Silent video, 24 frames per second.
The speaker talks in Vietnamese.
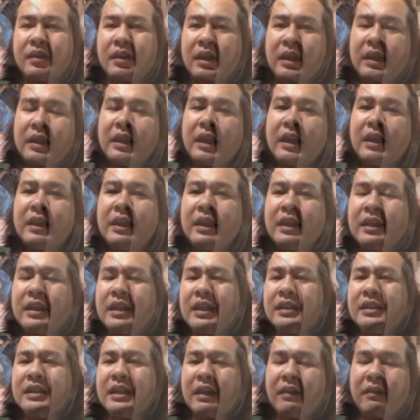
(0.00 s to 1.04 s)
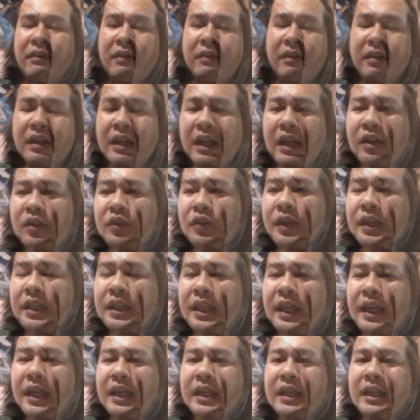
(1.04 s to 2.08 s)
Kính thưa bác, con là
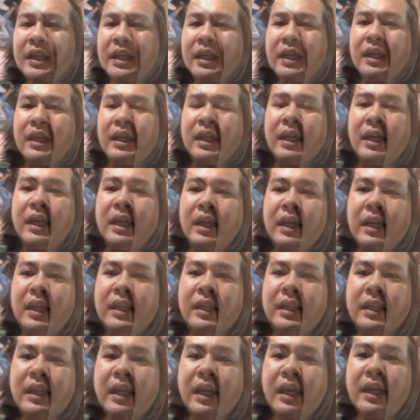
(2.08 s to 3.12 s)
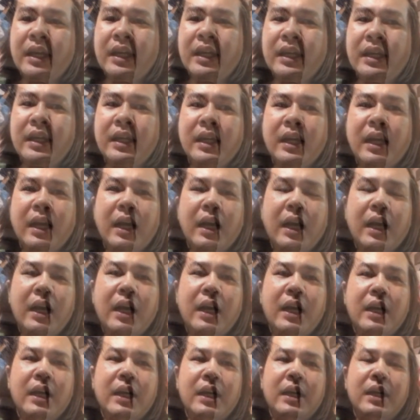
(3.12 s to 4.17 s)
Nguyễn Phương Hằng xin viết tâm thư
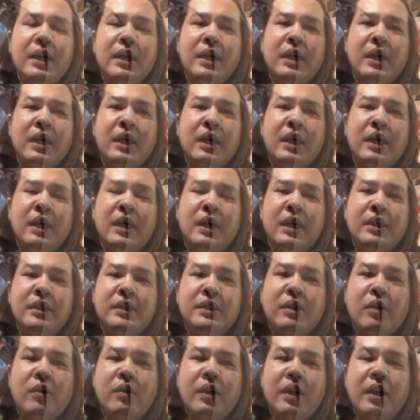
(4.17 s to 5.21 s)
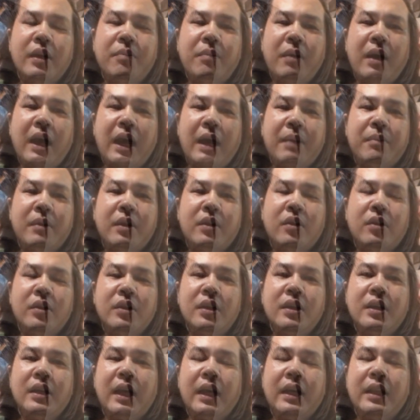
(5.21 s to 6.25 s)
này gửi đến bác. Lần
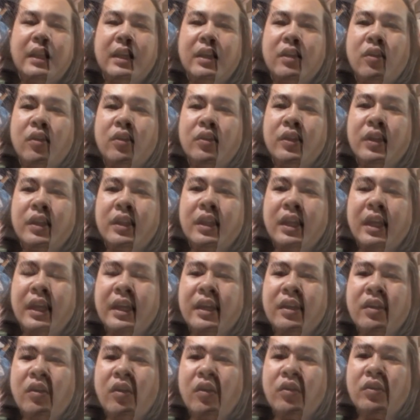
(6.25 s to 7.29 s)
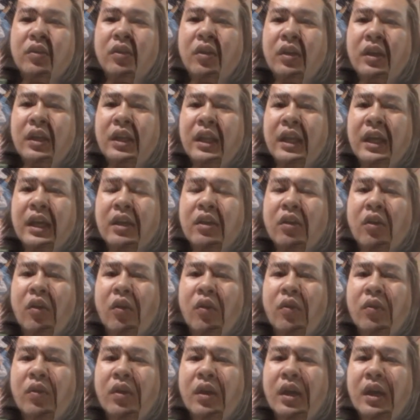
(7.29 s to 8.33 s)
đầu tiên con gửi lời chúc sức
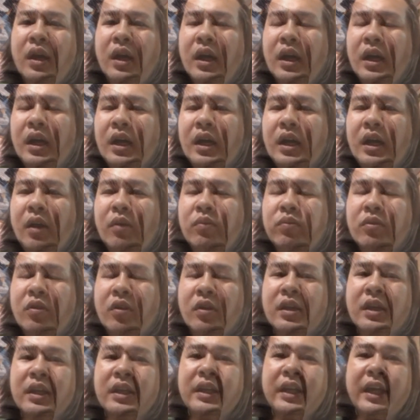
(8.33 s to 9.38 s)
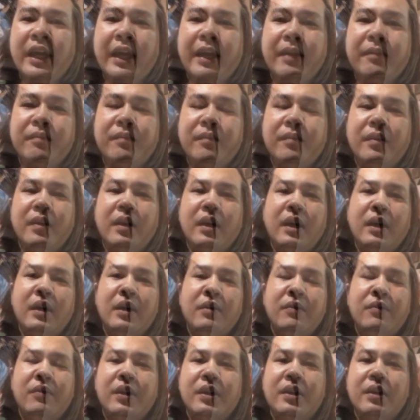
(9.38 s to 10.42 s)
khỏe đến bác, chúc bác sống
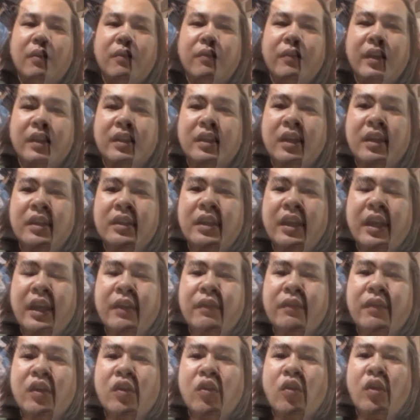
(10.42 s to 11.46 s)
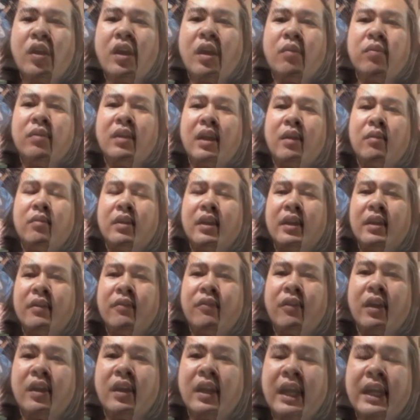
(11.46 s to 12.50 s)
lâu và mãi mãi trường thọ với chúng
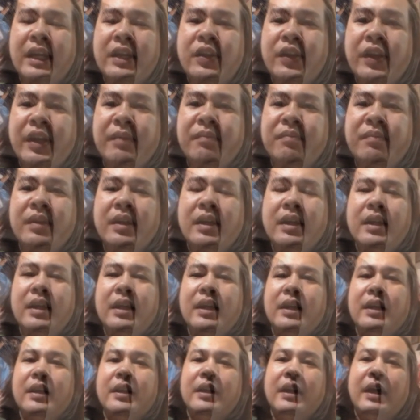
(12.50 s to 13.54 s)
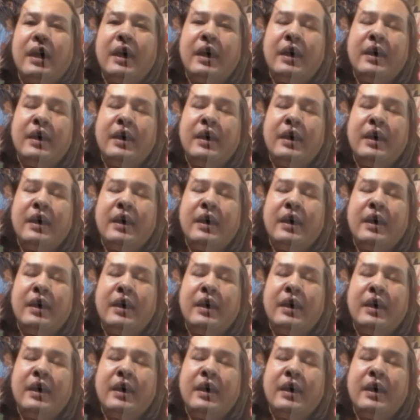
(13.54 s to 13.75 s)
con với đất nước này.